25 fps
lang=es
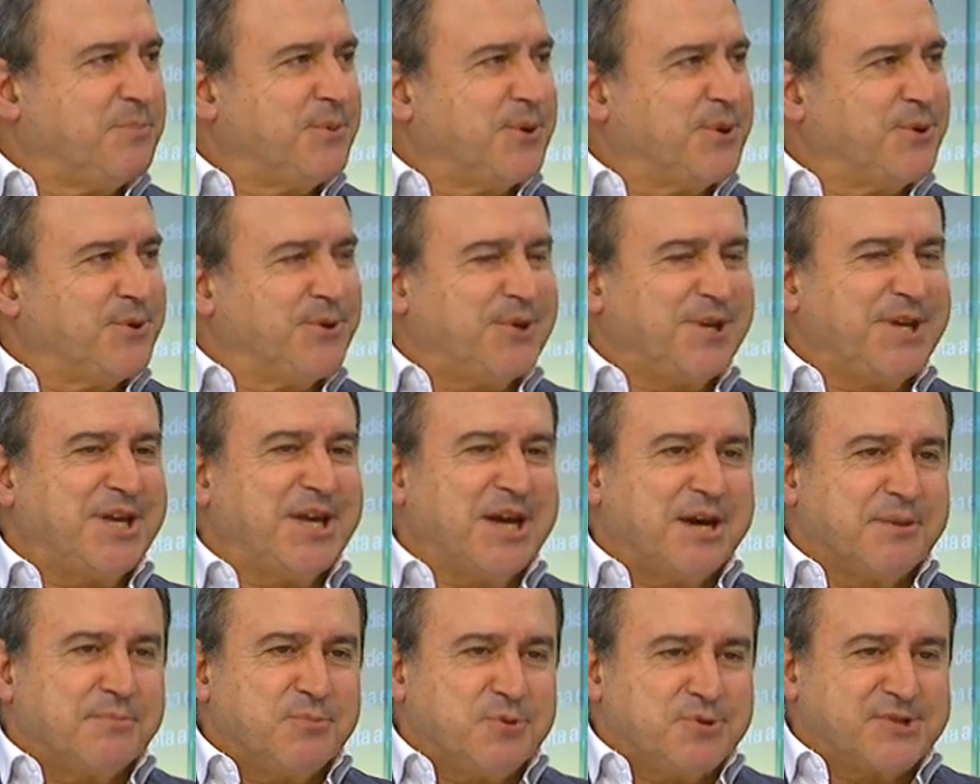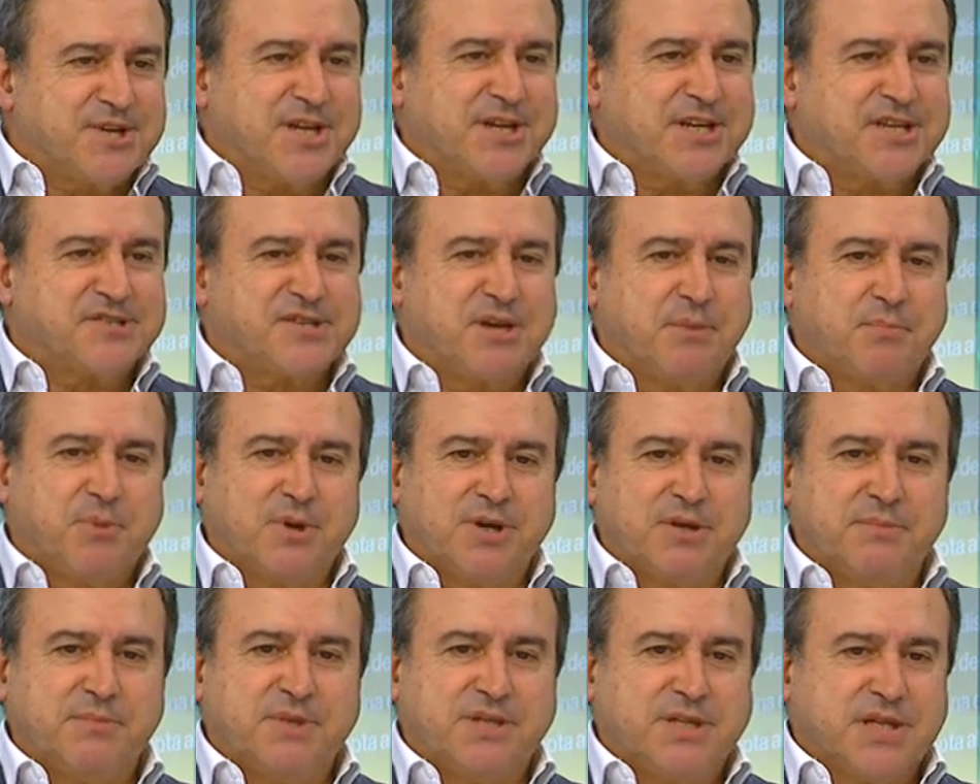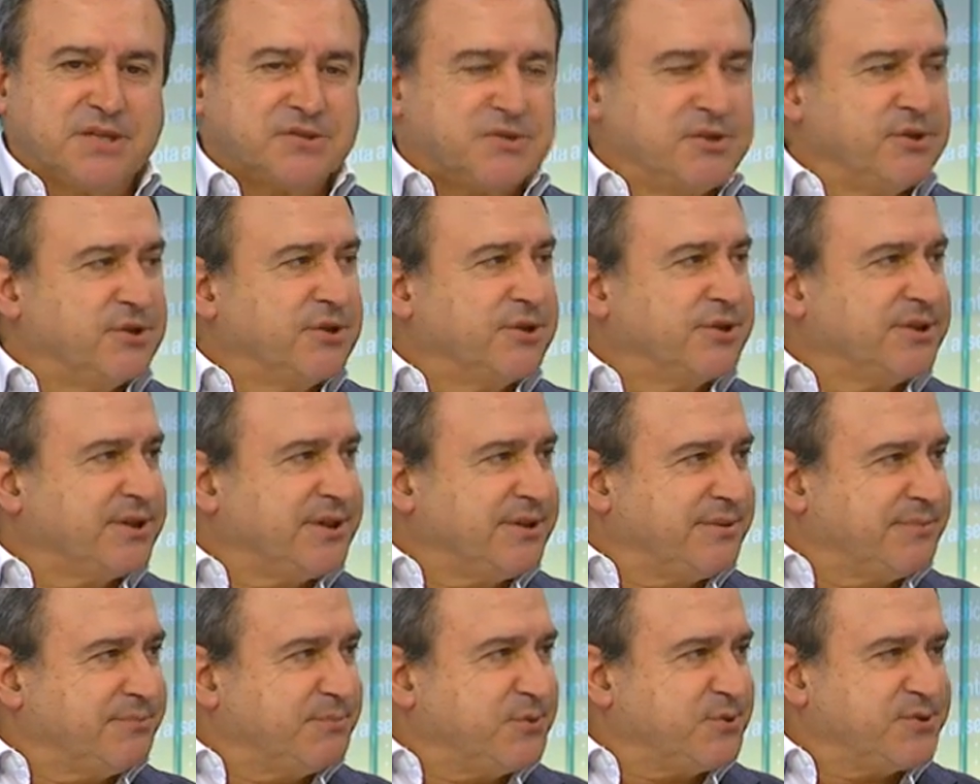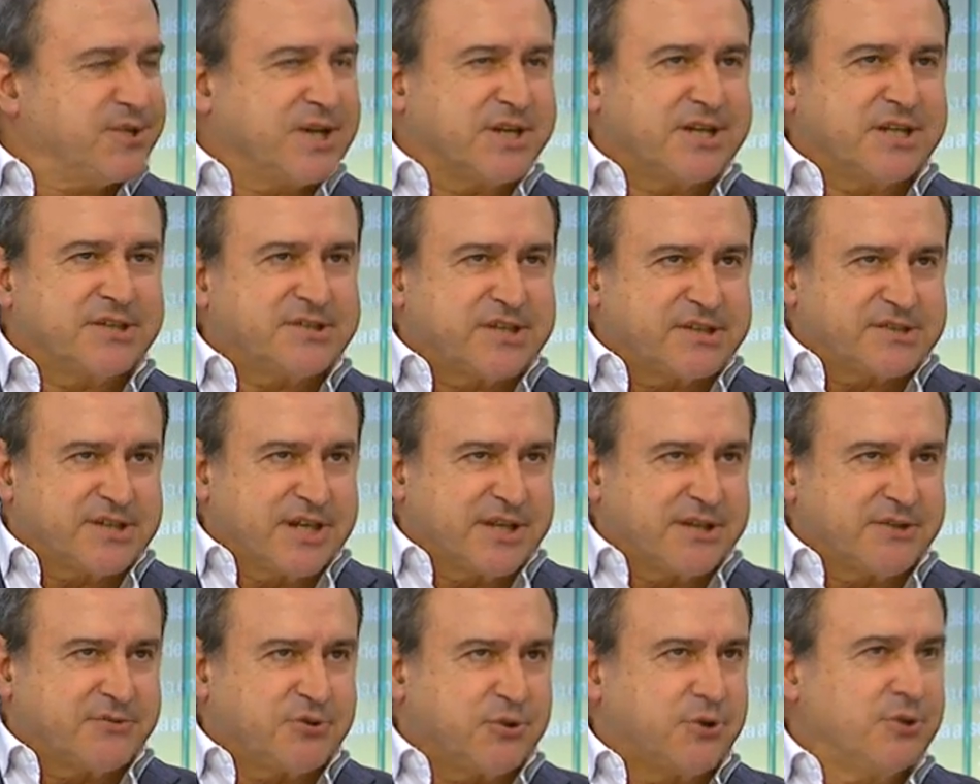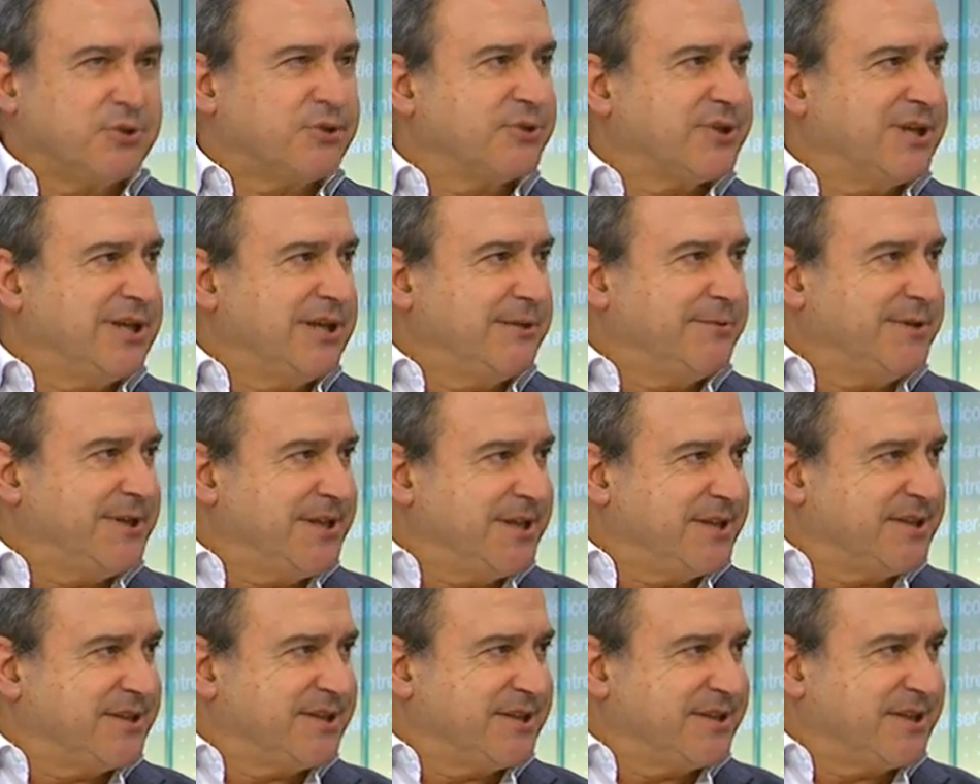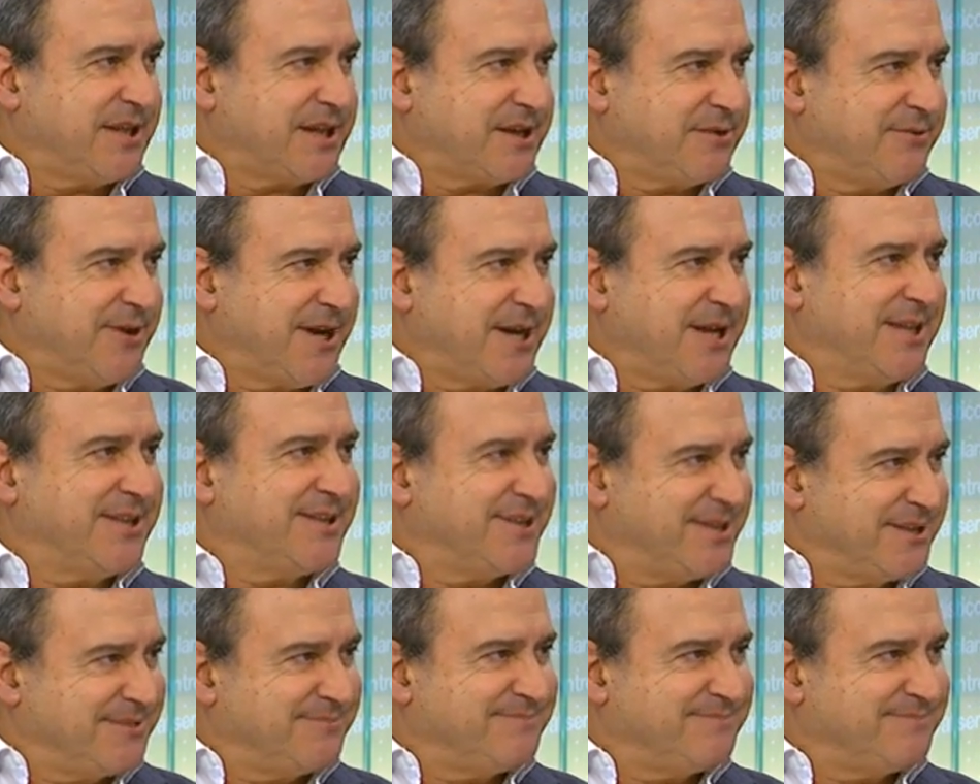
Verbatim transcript: Buenos días, muchas gracias por la invitación y muchas gracias a todos los televidentes de Arriba Gente.